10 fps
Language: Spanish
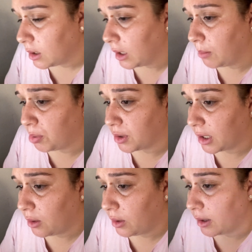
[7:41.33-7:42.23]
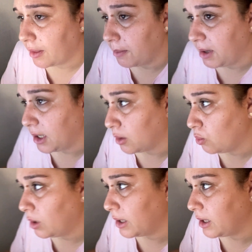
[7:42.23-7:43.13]
exportarlo y hacer
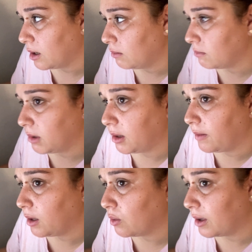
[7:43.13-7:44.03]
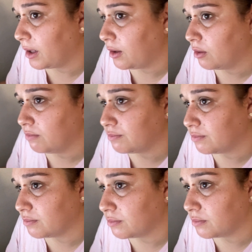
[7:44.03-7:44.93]
miniatura y ya me dedico a ello
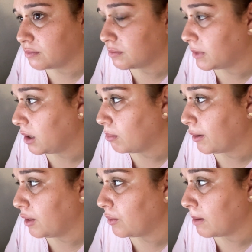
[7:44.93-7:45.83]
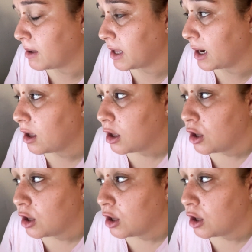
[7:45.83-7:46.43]
un mm, 100% a la mañana.